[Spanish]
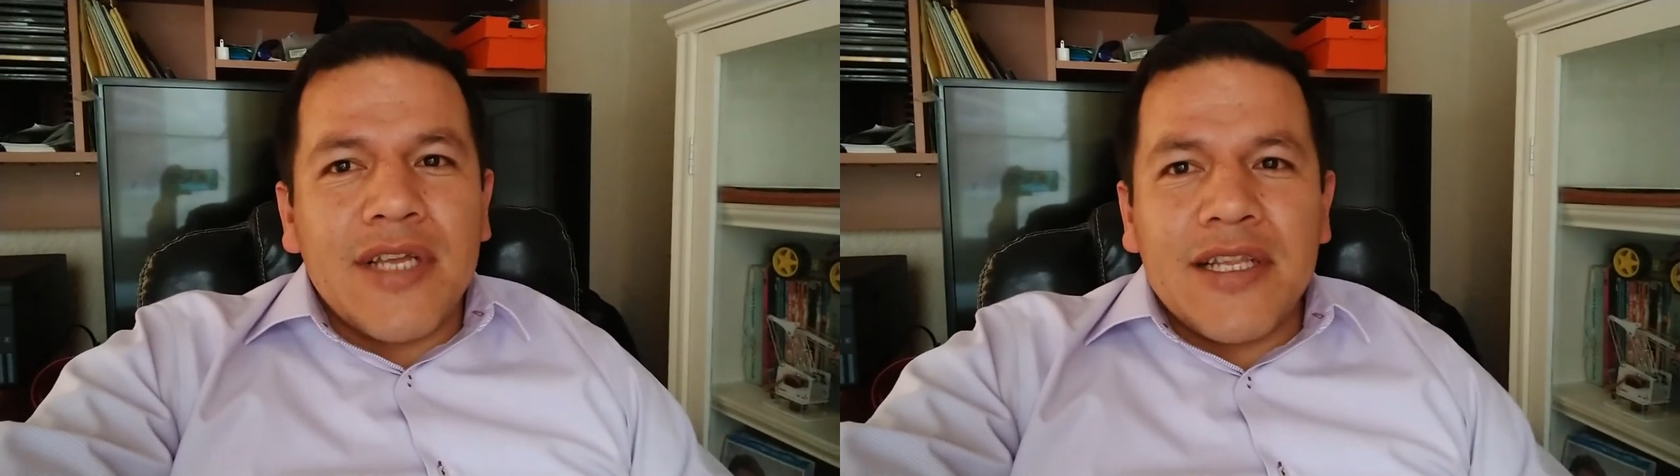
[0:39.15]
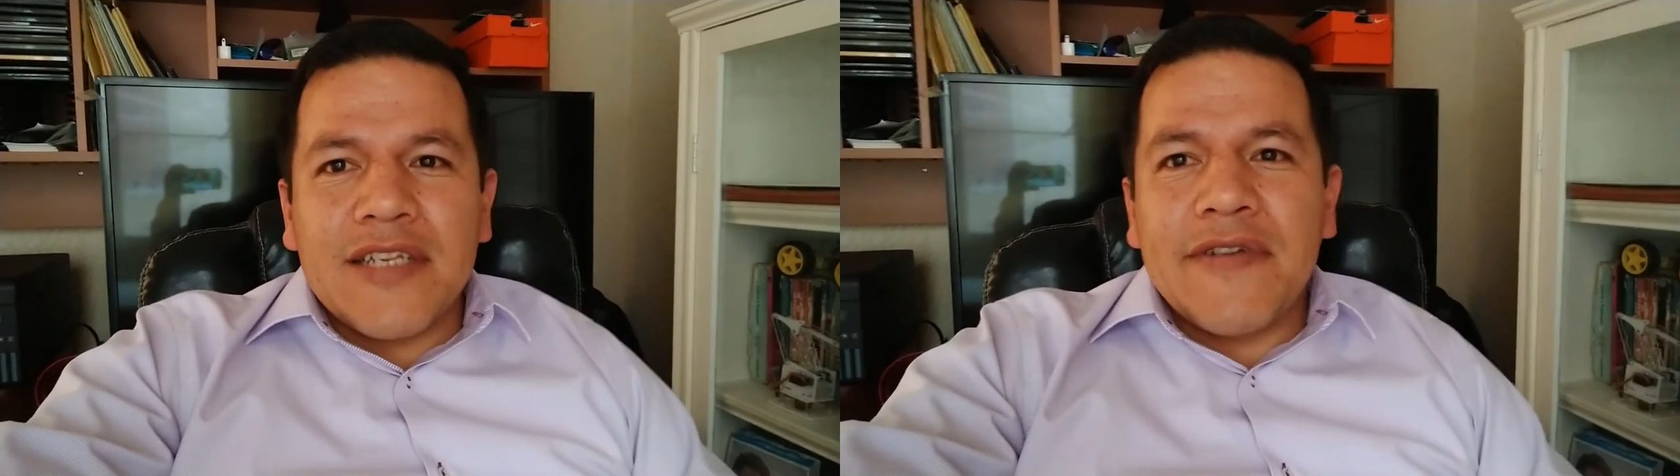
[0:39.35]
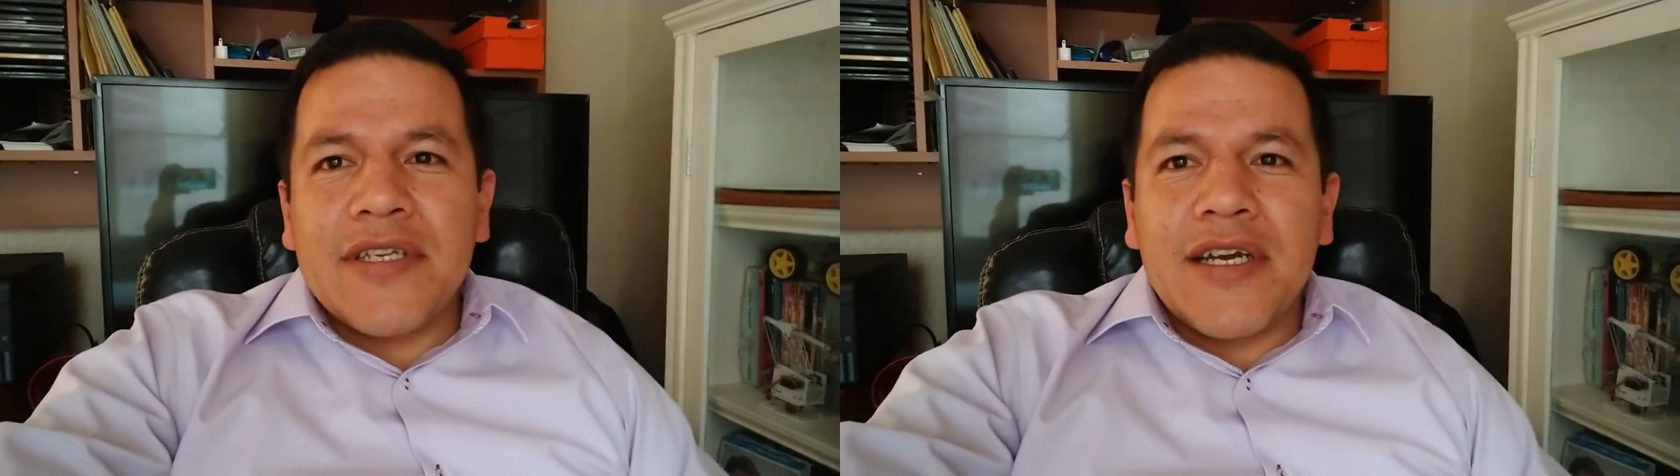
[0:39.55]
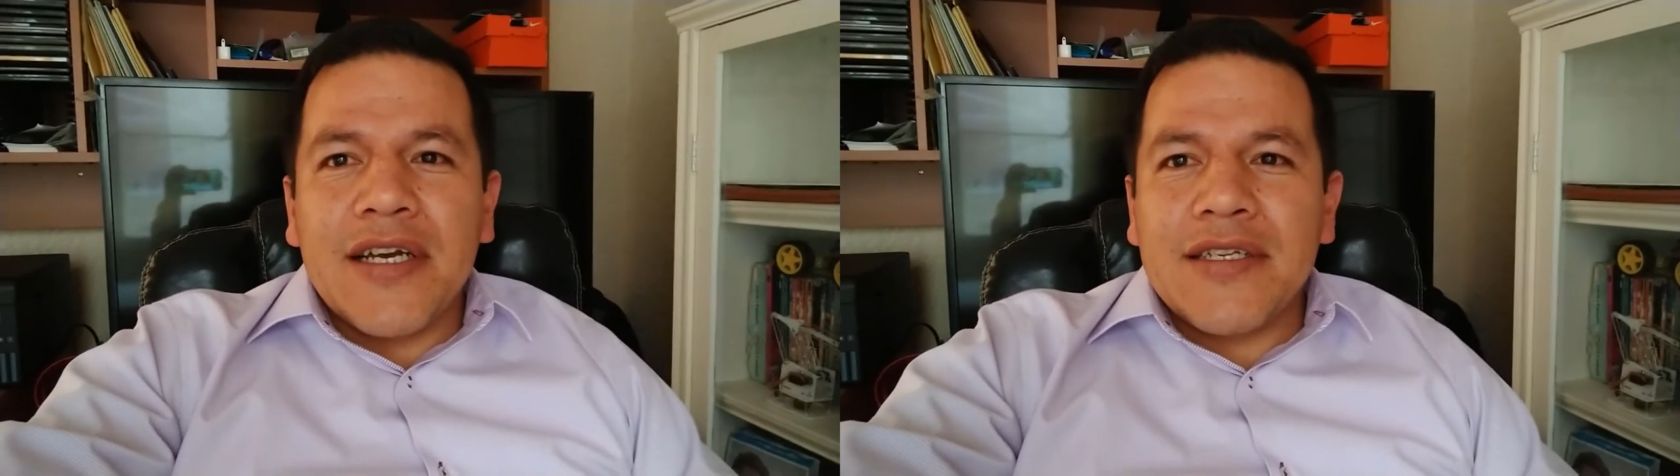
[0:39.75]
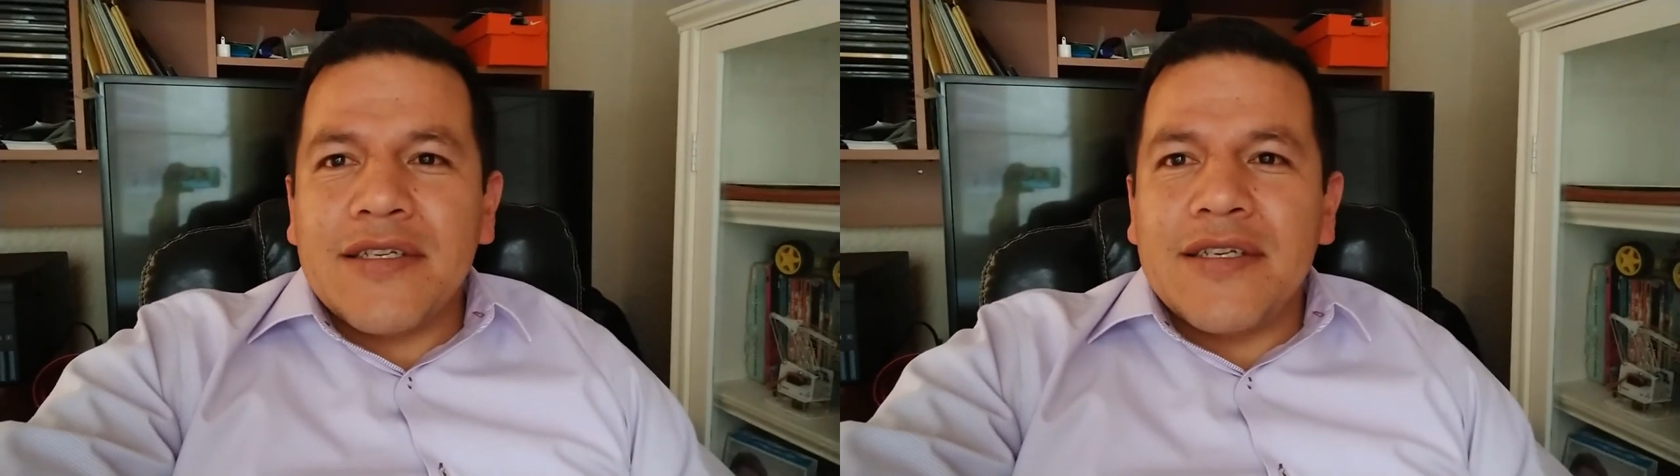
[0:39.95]
tiendas
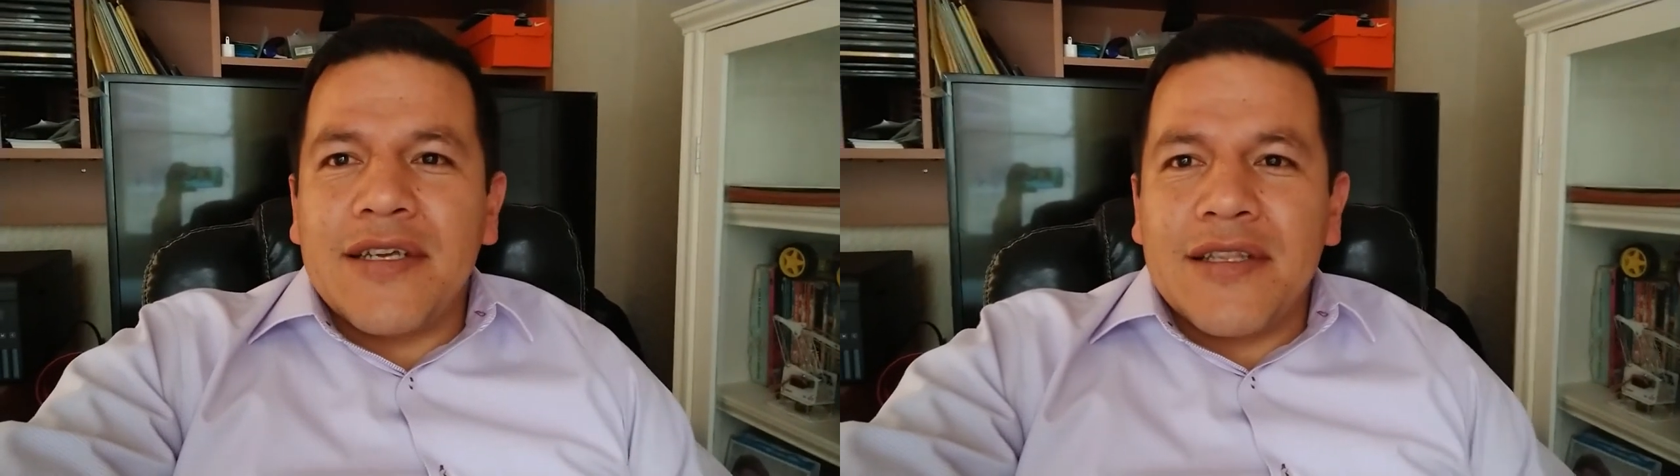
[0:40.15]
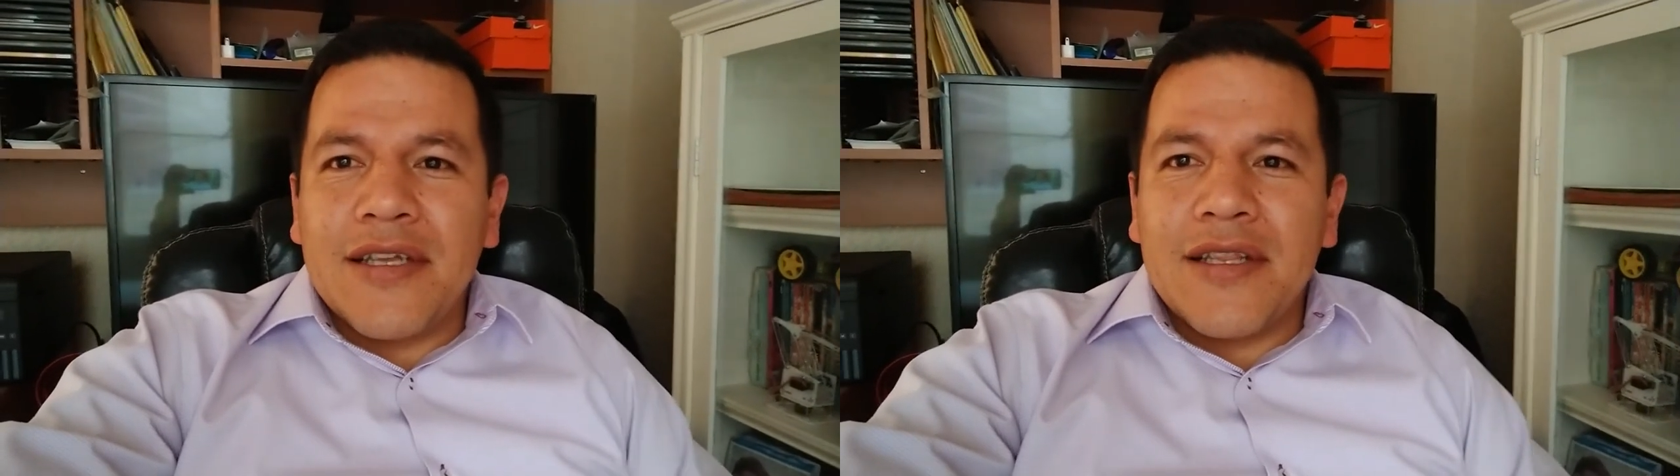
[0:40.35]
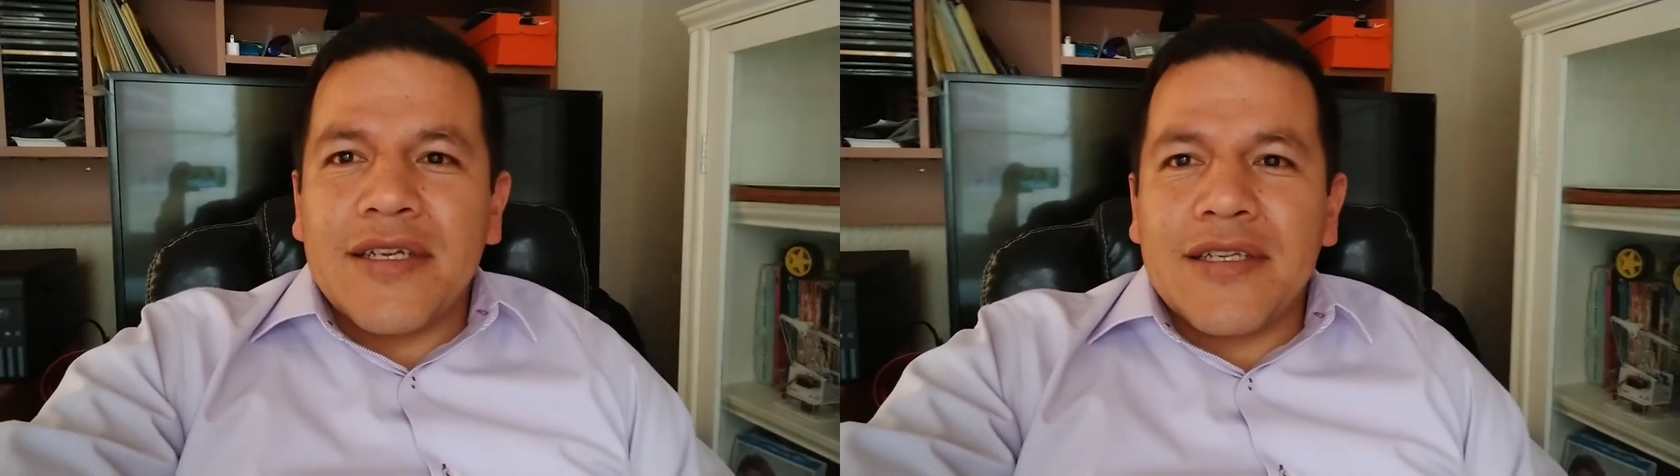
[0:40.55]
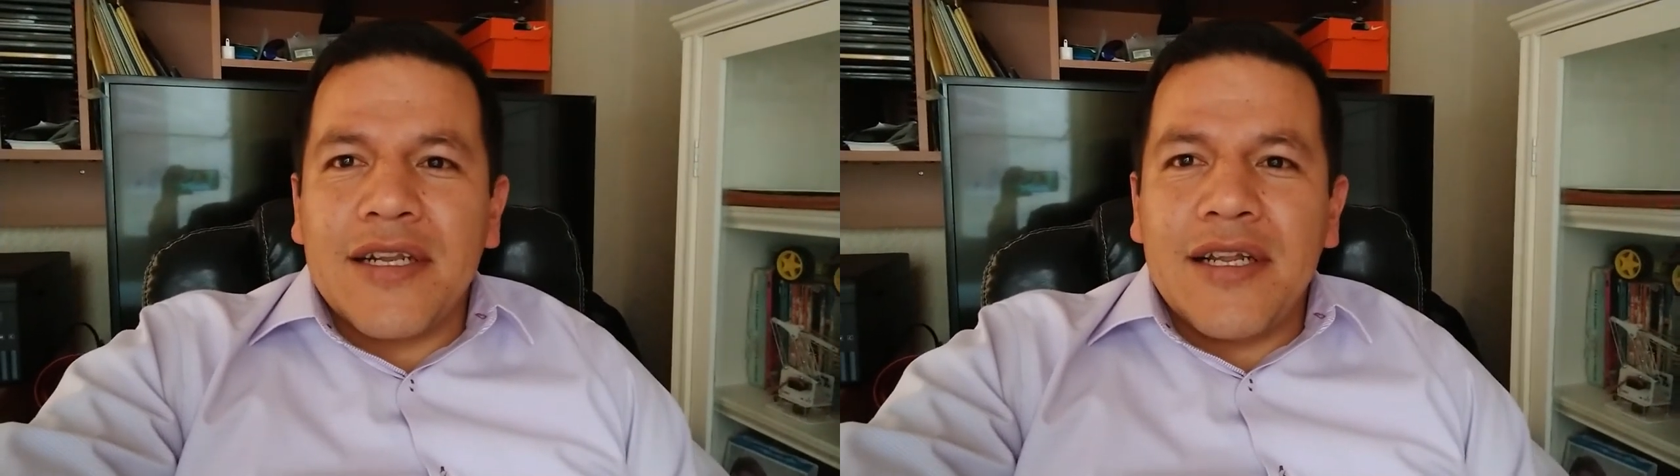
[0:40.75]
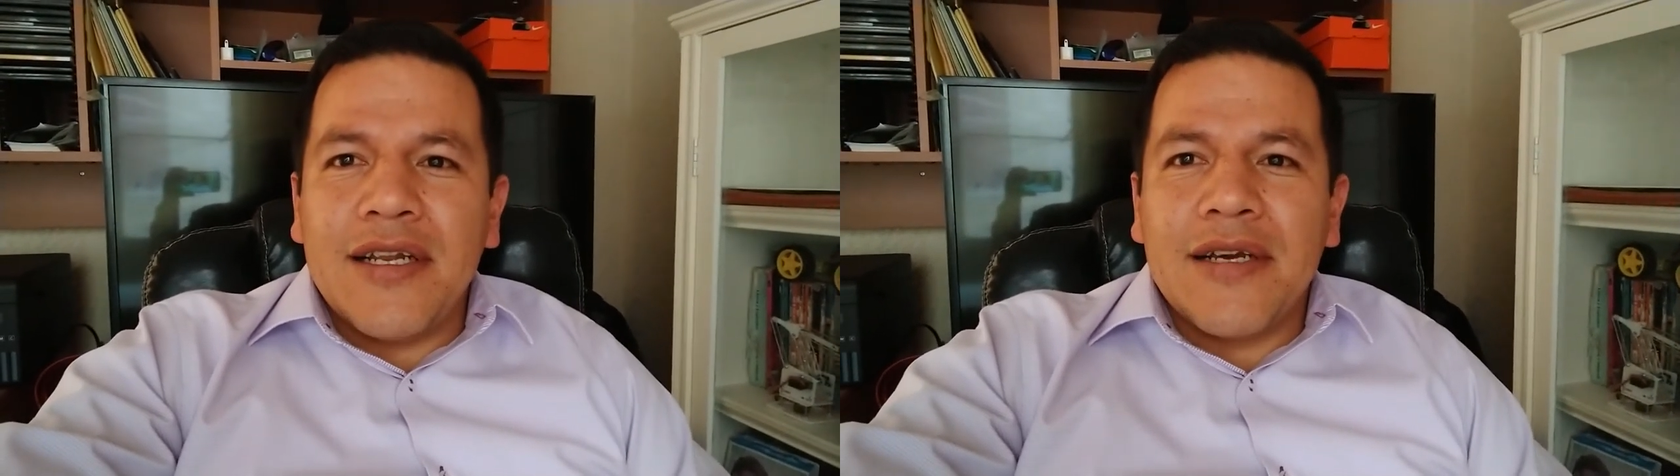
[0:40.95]
físicas y en tiendas
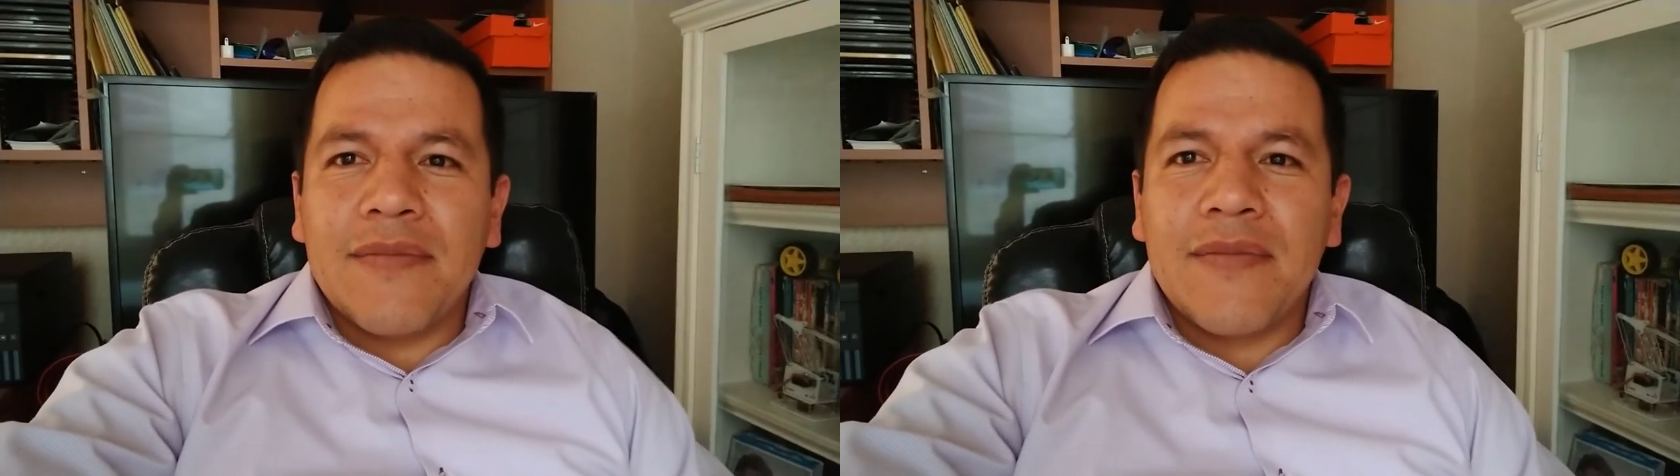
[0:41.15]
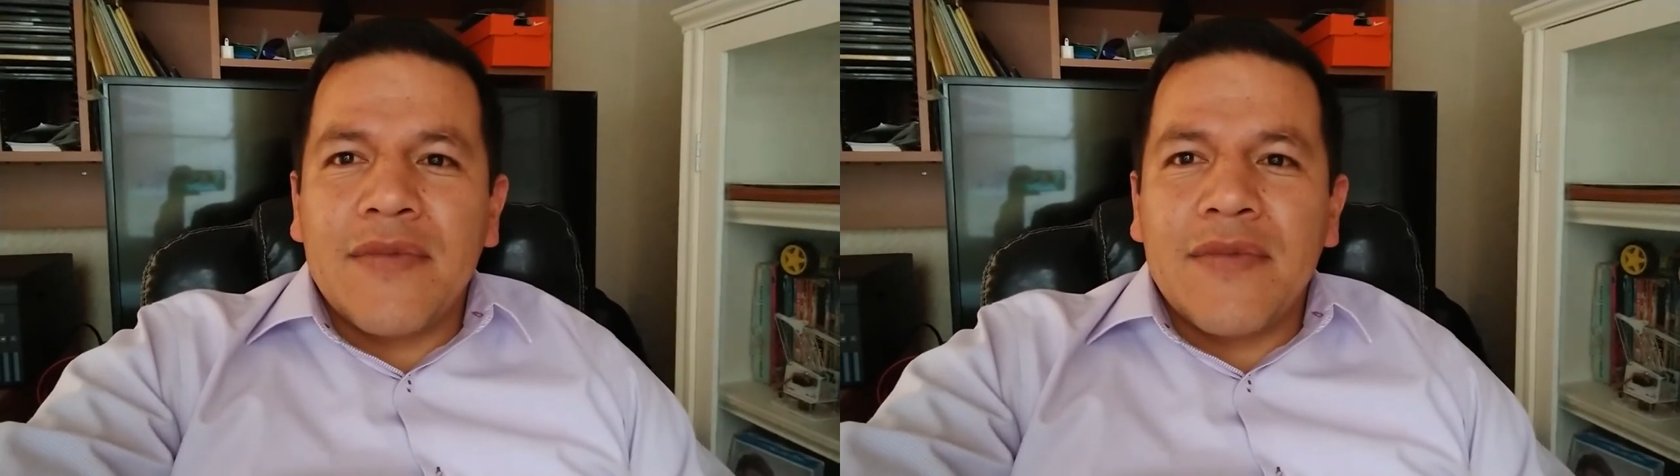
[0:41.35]
en línea,